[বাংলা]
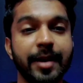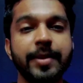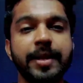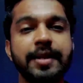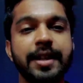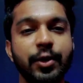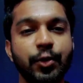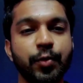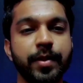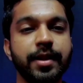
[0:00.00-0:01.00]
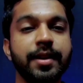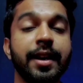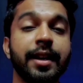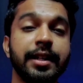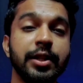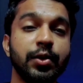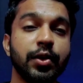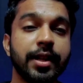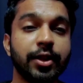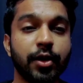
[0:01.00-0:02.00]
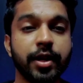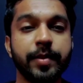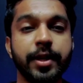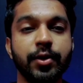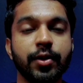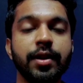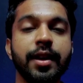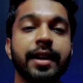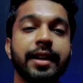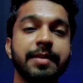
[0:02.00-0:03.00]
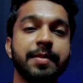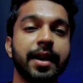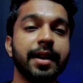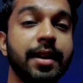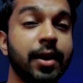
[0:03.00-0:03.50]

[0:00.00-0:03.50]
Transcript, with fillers: আপনারা যারা ইউটিউবে টিউটোরিয়াল ধরনের ভিডিও কিংবা